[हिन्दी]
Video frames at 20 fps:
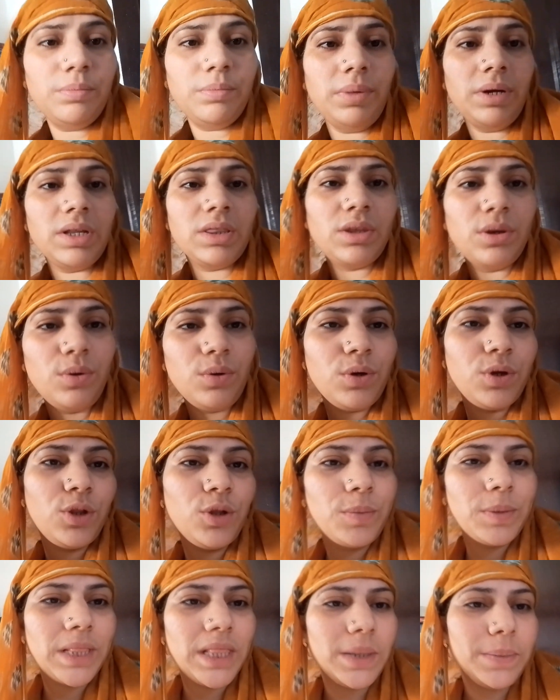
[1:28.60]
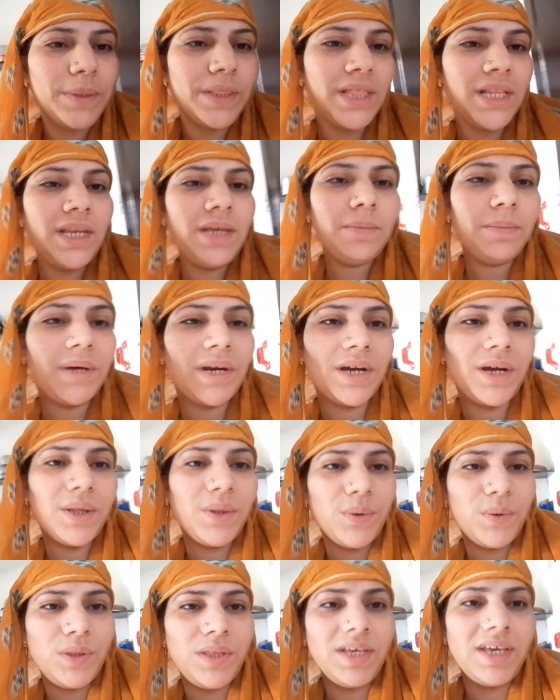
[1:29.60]
बर्तनों की तो मतलब इतनी
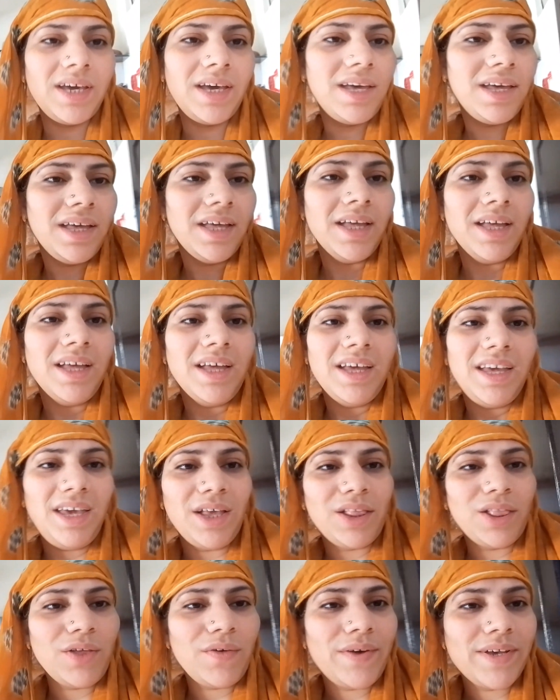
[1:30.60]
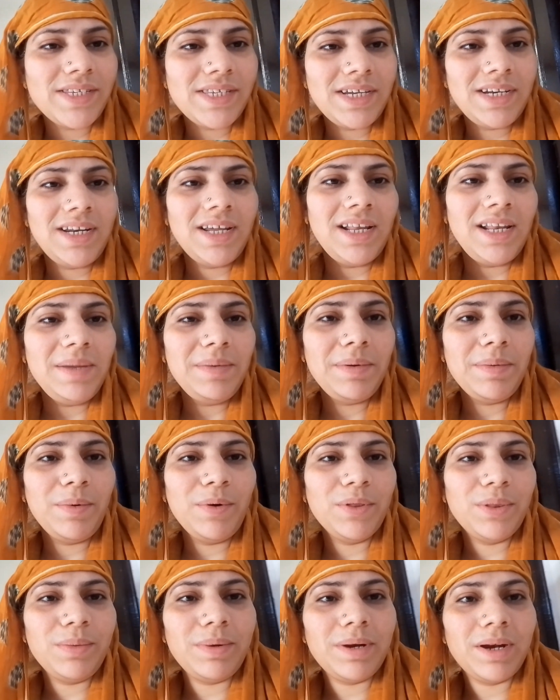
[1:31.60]
बरकत होती है एक तो वैसे ही डेली में
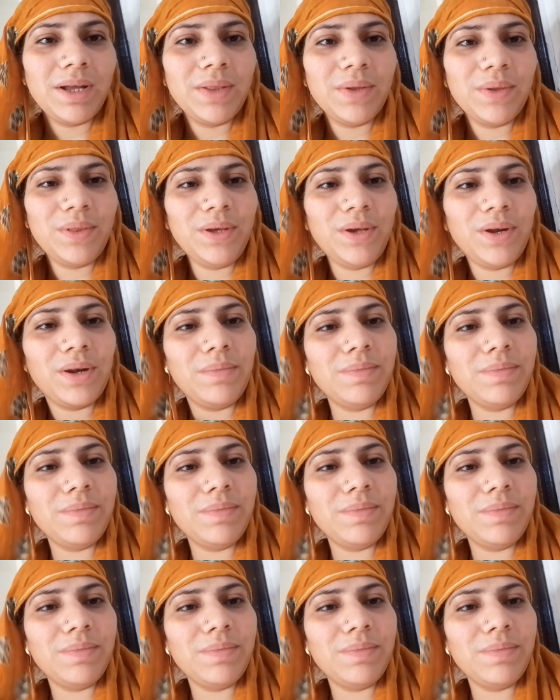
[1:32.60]
बहुत बरकत होती है और